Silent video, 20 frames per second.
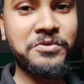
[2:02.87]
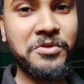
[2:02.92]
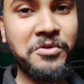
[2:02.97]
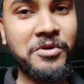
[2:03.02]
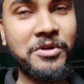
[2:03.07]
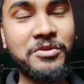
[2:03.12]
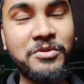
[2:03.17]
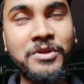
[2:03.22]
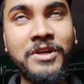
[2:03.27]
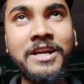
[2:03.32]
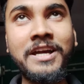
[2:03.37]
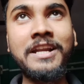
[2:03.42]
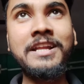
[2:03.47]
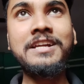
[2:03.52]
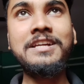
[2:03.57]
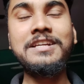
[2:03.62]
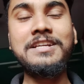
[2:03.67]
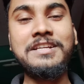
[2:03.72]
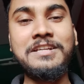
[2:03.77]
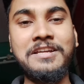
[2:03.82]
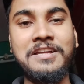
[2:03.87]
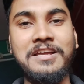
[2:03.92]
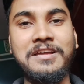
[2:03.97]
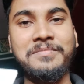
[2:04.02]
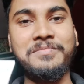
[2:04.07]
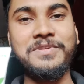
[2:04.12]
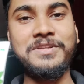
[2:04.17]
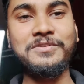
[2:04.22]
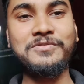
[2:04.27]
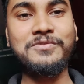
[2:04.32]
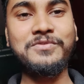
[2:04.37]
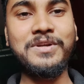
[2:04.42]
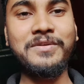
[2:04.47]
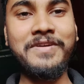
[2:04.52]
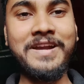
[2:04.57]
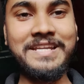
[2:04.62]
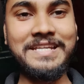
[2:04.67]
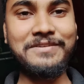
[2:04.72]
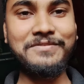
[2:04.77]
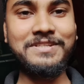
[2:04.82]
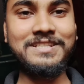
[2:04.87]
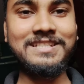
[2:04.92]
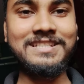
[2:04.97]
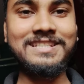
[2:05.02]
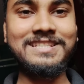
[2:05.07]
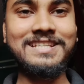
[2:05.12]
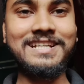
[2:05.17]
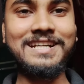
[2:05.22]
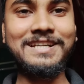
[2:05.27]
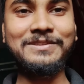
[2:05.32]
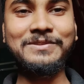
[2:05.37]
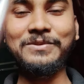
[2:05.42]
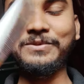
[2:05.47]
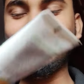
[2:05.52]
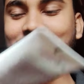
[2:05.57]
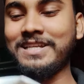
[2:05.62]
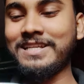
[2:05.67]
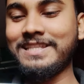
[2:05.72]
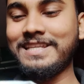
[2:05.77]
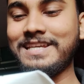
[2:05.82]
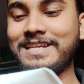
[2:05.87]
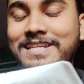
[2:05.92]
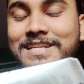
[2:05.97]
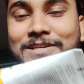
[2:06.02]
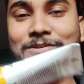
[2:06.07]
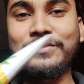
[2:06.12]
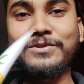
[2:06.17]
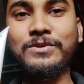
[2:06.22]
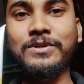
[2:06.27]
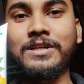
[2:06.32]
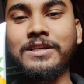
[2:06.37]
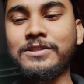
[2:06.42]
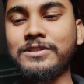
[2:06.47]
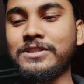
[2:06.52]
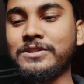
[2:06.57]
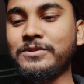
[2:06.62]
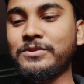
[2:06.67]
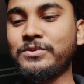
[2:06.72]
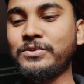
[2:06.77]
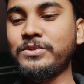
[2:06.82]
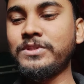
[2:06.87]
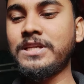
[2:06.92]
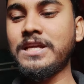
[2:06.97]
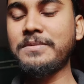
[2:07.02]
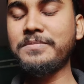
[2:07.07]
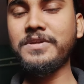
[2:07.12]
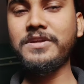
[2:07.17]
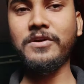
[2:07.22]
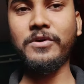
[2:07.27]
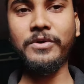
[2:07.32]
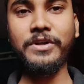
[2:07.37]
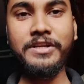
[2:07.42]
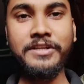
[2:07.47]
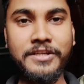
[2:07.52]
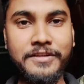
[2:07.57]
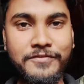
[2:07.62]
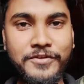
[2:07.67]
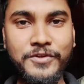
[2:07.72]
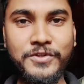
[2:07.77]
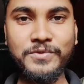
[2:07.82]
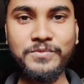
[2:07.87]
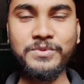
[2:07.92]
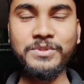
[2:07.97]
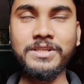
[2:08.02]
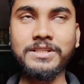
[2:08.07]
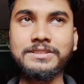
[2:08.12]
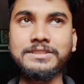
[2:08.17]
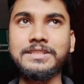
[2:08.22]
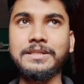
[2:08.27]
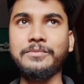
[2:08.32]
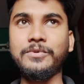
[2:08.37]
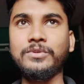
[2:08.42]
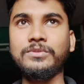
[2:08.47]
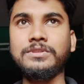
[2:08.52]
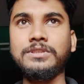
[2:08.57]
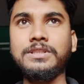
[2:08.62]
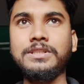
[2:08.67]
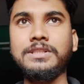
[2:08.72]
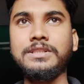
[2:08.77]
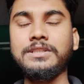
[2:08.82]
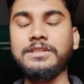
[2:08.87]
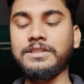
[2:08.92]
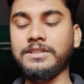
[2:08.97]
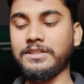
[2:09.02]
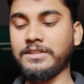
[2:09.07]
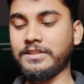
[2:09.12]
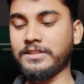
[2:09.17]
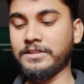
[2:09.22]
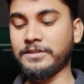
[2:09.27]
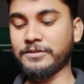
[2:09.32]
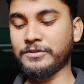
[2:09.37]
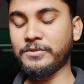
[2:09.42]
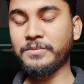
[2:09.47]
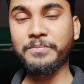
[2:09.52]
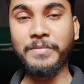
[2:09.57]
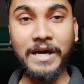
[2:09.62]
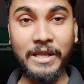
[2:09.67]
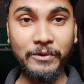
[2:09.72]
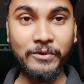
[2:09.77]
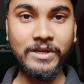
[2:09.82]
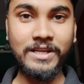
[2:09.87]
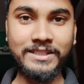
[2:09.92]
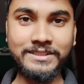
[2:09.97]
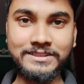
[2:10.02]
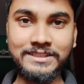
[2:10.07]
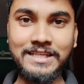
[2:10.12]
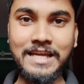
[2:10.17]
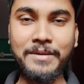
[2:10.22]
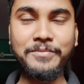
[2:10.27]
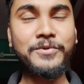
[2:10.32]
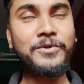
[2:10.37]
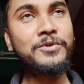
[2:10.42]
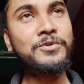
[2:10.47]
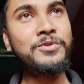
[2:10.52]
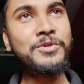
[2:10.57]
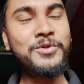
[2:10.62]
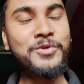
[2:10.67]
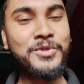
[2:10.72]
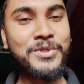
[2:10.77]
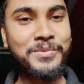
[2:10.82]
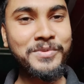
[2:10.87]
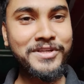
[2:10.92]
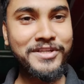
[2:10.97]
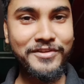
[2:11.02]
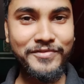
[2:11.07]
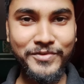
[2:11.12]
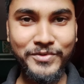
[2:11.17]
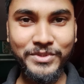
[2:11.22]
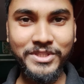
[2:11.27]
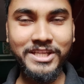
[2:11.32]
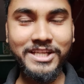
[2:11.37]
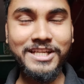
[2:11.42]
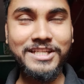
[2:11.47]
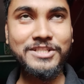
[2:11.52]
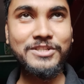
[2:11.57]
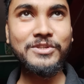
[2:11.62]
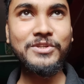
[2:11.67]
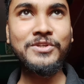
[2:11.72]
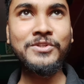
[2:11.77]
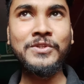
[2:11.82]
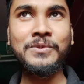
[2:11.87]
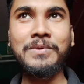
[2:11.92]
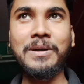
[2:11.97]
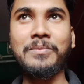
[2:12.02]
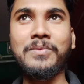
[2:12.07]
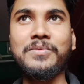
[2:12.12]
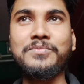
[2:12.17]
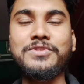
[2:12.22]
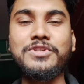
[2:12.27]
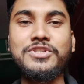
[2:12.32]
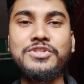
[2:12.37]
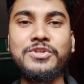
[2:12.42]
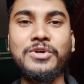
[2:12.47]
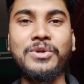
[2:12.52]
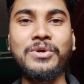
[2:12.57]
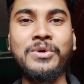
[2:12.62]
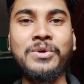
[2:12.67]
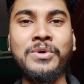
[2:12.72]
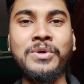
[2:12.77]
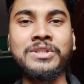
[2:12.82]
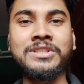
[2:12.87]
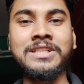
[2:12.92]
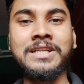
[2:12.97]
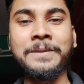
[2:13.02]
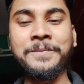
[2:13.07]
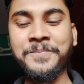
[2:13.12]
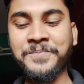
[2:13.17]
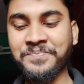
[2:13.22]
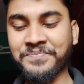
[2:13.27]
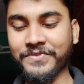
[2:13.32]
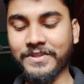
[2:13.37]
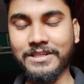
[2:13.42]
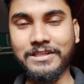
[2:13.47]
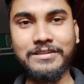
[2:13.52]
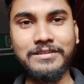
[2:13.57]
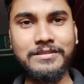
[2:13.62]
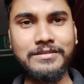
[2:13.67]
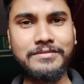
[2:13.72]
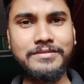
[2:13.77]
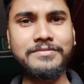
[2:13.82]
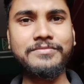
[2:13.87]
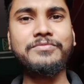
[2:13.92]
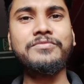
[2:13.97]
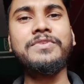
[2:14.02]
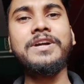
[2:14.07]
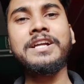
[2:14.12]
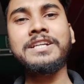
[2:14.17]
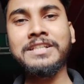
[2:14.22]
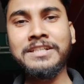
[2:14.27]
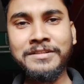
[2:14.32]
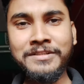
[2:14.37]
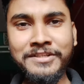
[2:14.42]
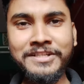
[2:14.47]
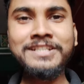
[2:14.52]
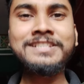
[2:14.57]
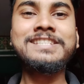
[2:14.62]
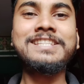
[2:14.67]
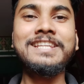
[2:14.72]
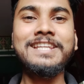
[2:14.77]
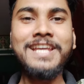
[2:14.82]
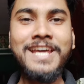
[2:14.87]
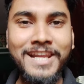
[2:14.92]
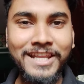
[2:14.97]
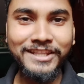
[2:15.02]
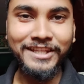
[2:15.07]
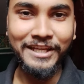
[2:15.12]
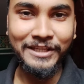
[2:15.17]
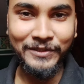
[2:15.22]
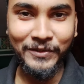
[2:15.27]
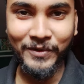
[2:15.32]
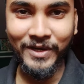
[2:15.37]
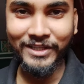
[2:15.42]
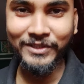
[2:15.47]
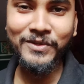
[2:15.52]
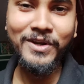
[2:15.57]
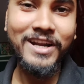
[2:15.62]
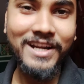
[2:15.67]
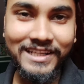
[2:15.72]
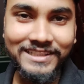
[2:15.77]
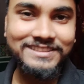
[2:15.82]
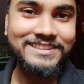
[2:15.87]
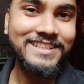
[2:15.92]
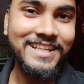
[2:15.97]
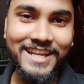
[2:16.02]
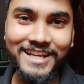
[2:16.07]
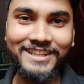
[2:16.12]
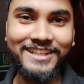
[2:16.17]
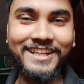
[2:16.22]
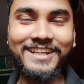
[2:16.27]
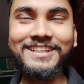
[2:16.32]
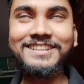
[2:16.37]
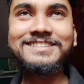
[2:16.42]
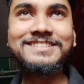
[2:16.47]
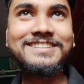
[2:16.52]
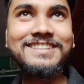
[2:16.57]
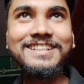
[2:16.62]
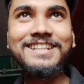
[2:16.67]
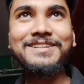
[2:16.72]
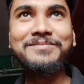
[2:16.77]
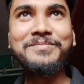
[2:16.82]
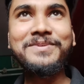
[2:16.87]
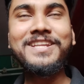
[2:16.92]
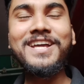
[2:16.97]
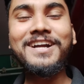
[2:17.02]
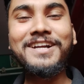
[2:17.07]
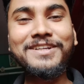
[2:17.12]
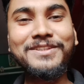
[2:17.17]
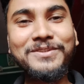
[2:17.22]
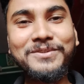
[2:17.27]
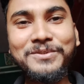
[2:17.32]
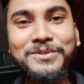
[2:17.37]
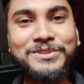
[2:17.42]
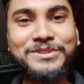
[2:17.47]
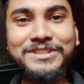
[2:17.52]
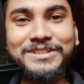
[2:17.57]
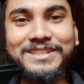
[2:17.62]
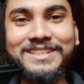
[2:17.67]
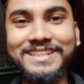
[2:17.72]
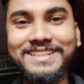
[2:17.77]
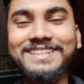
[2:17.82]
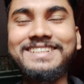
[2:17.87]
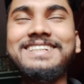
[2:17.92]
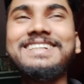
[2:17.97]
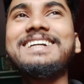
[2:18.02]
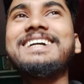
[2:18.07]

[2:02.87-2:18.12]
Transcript: সুন্দর করানো দরকার মানে পুরো ফাইটটা পিটা যেতে থাকা তো এটা দেখি এটা ইউজ করে যেহেতু এটা আমি অনেক রিভিউ টিভিউ দেখছি এবং খুব ভালোই লাগছে আমিও কিন্তু ইউটিউবে রিভিউ দেখতে শুরু তো ভাবলাম যে চলো একটা একটা রিক্স লে লেতে হে थोड़ा थोड़ा রিক্স লে লেতে हैं रिक्स বিনা কিন্তু কিছু নেই